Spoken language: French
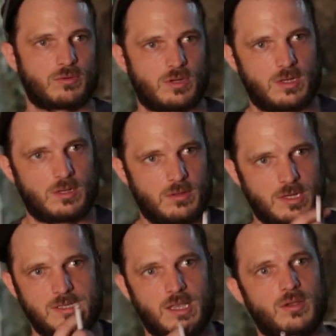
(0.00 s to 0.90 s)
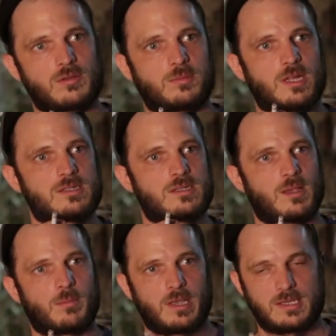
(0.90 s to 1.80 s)
en tout cas de, de l'extérieur, c'est peut-être ce qui
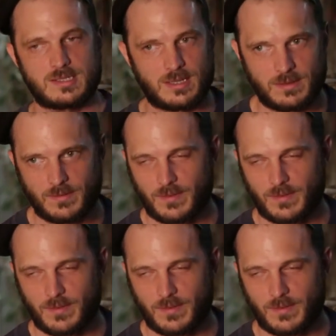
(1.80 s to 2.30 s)
apparaissait.